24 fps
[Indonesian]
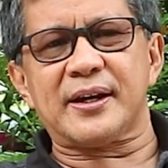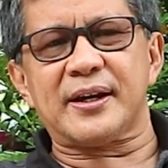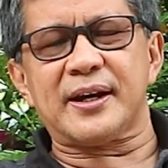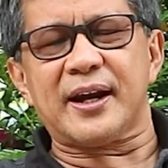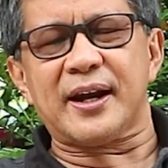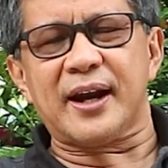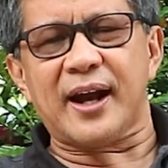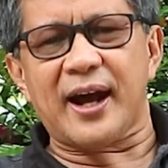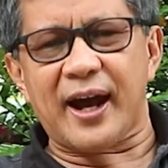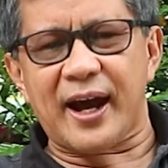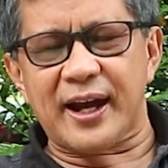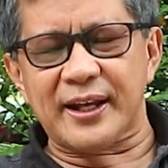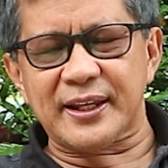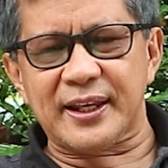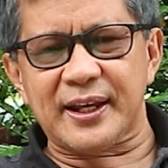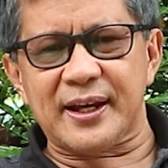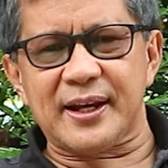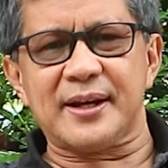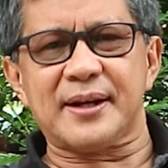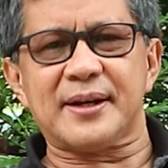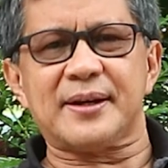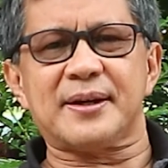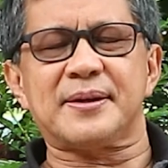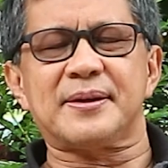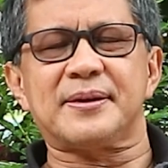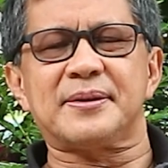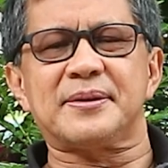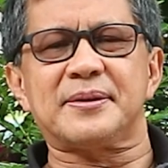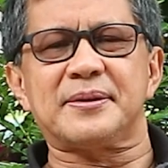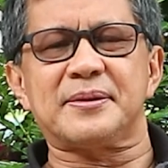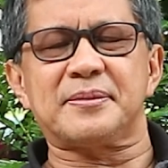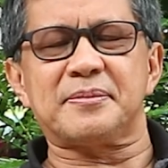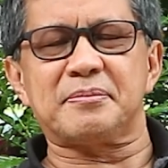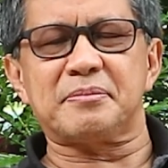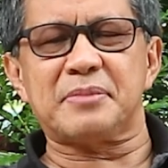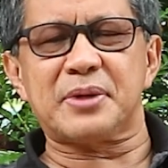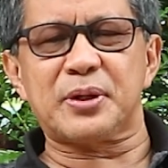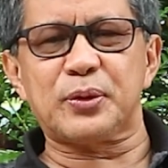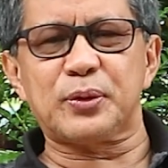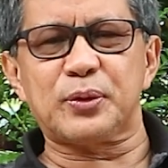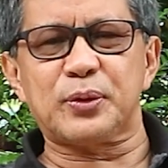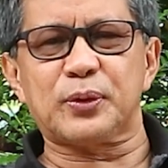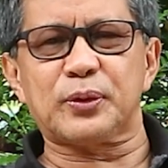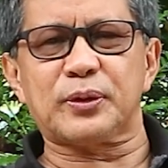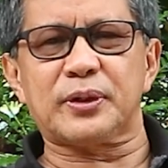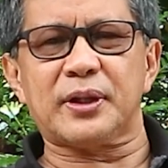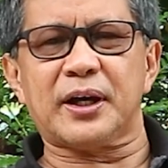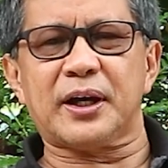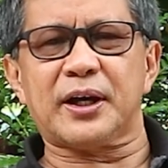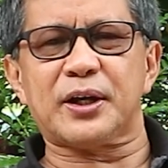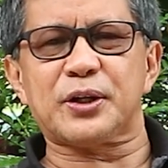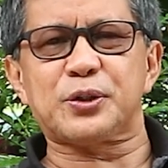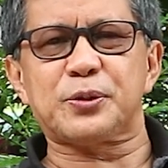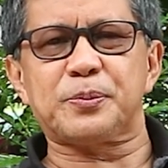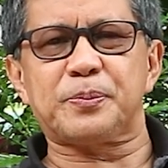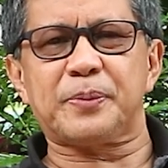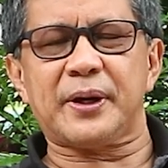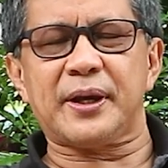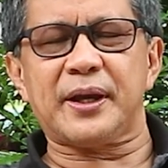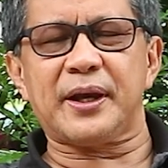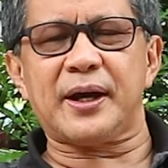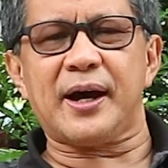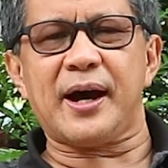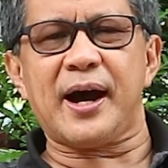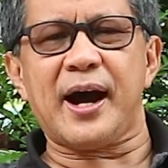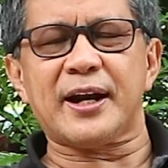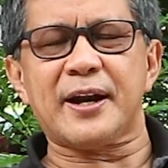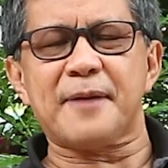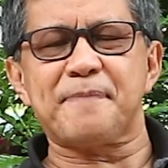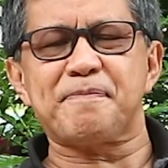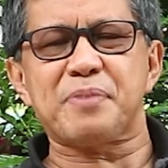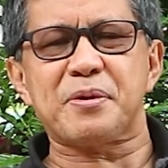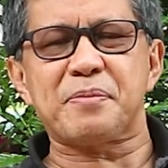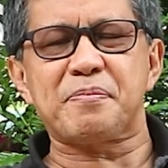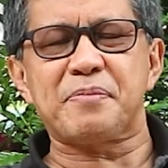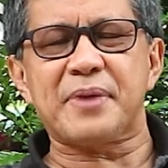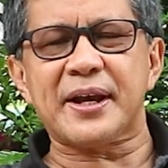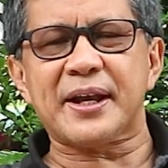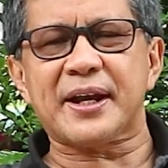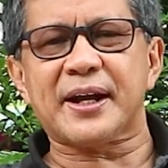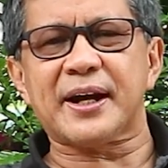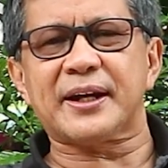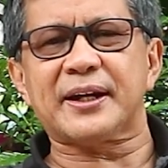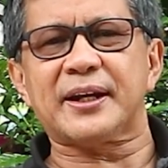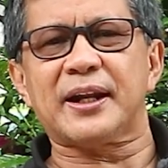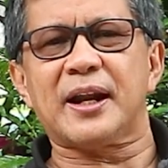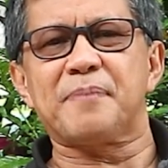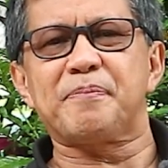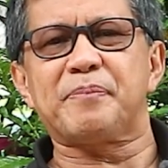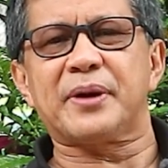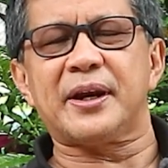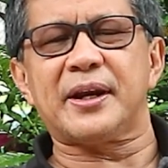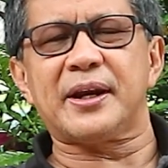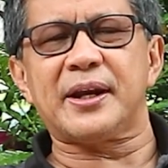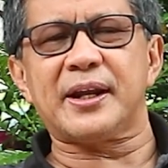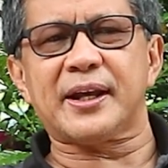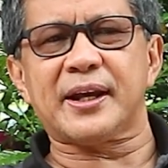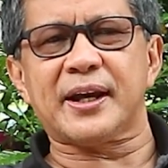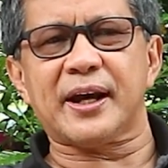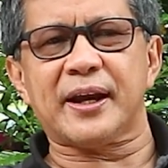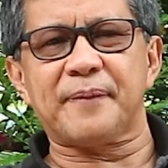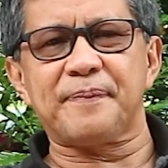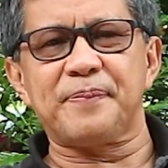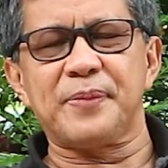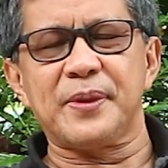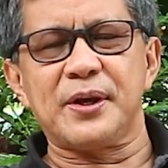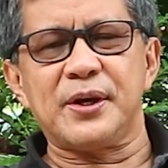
dan hanya menuntut agar supaya ada perbaikan dalam pendidikan,